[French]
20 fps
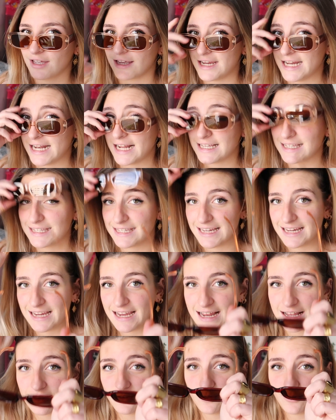Et là c'est
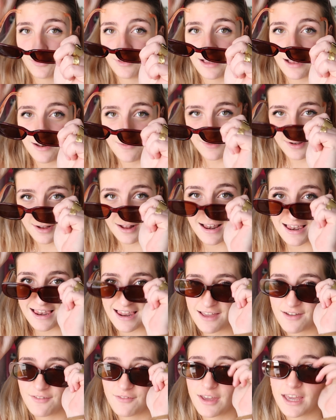totalement
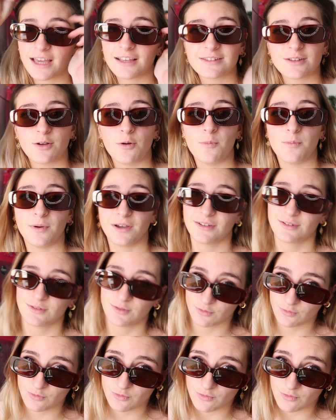l'inverse. On part
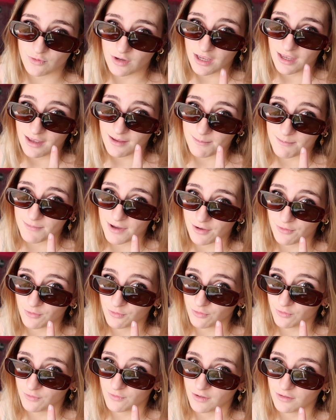sur du marron
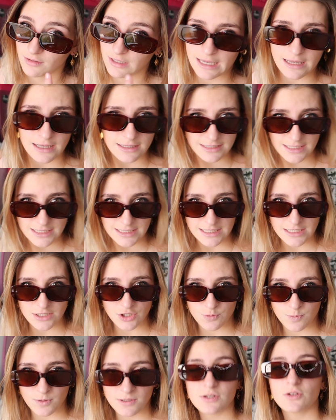devant. Ah celle-ci
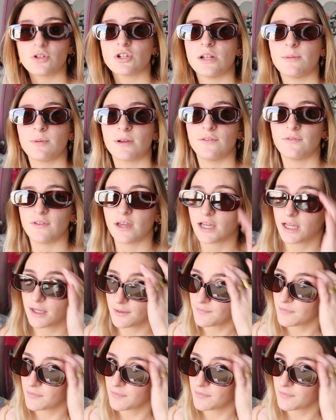je pense que je les préfère.